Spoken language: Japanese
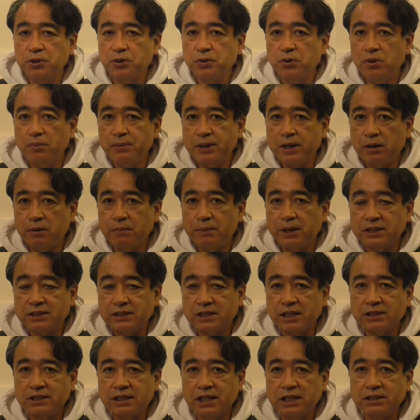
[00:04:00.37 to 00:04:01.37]
球ホームランを
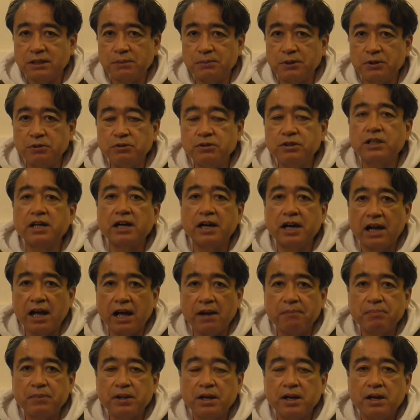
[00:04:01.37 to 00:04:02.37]
マツダスタジアムで打ってか
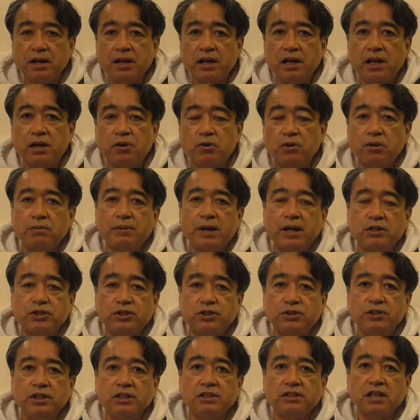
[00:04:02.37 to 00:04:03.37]
ら、えー、この前の
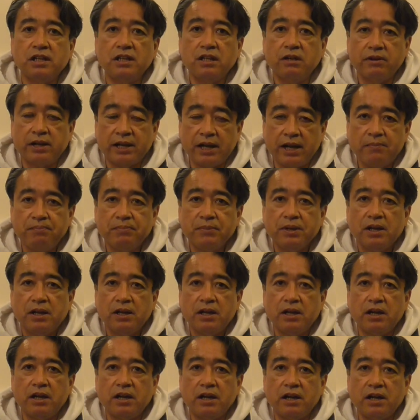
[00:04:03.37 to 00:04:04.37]
中日戦ではね、
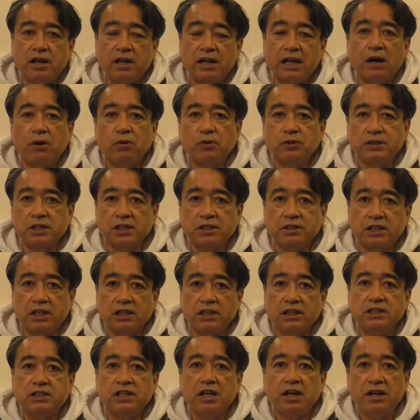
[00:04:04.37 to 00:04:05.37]
えー、ラオウ選手
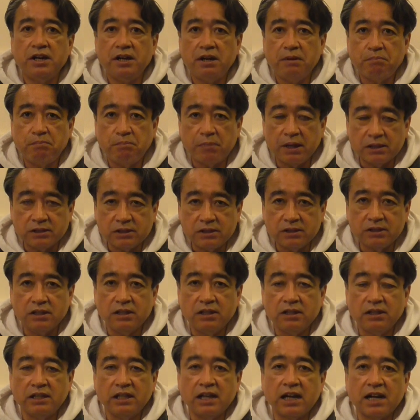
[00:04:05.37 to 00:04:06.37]
が2戦連
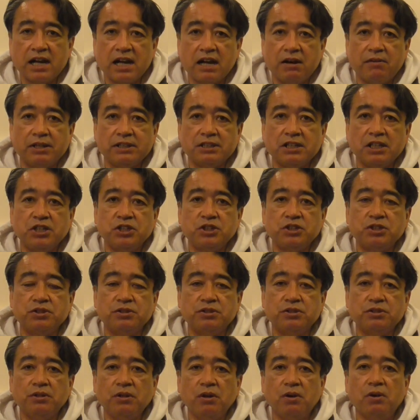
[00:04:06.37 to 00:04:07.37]
発中川選手
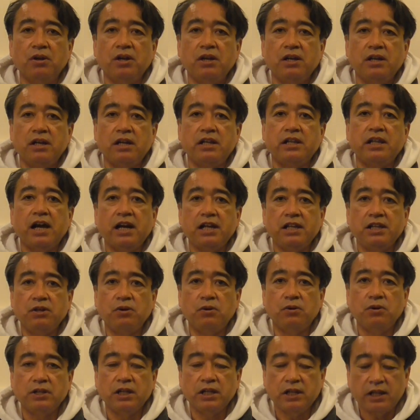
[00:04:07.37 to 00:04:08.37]
の第
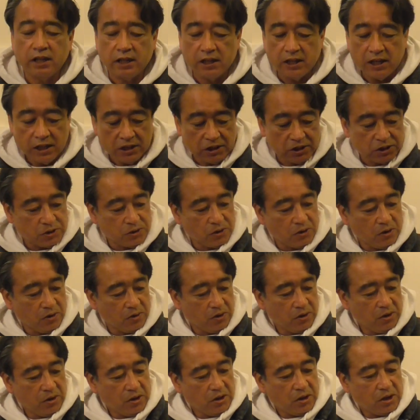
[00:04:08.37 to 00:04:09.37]
2号出て現
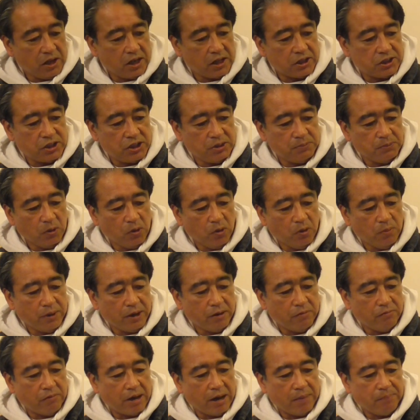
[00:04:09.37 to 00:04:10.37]
状、えー、
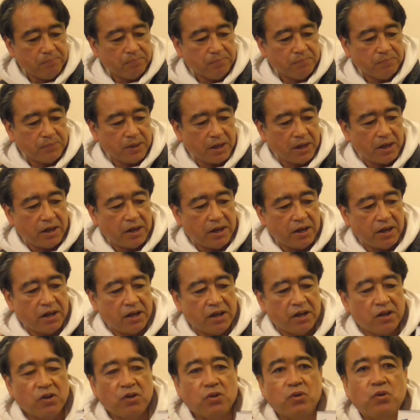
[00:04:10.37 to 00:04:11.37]
チームホームランは、
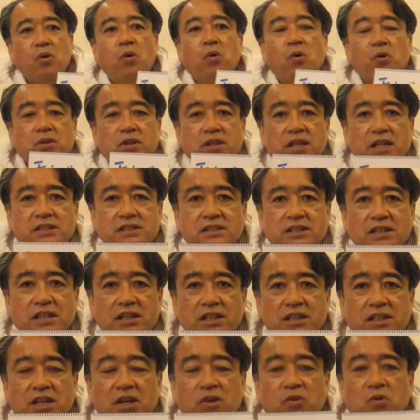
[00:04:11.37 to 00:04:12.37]
えー、5本です
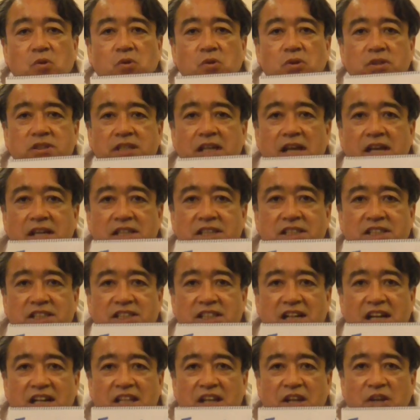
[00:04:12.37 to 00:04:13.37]
でここ3
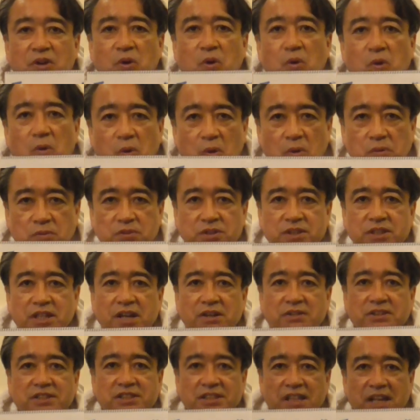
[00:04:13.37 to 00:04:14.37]
試合で4本打って
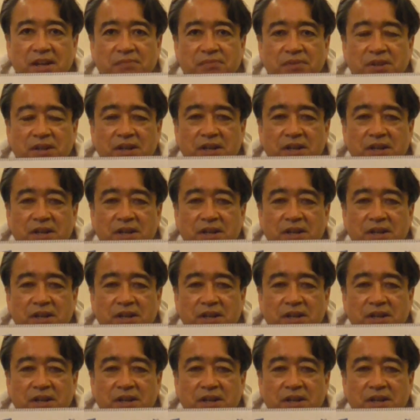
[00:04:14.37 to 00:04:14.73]
るんですね